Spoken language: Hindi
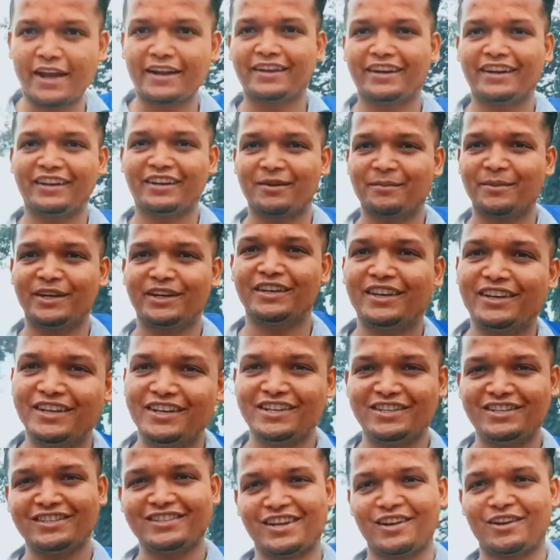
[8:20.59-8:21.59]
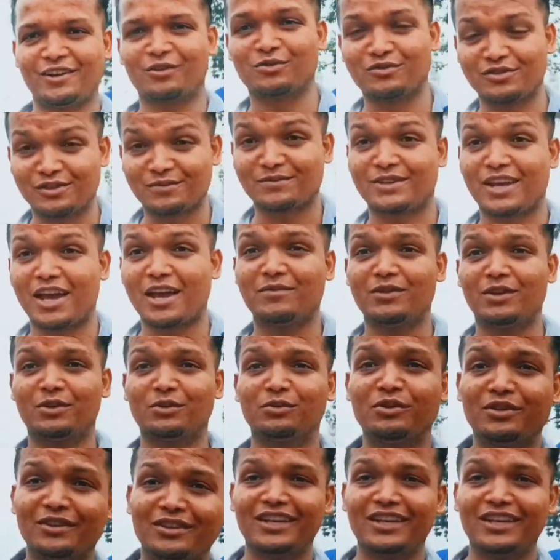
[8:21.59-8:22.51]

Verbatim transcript: लाइक करें कमेंट करें नीचे चैनल को सब्सक्राइब जरूर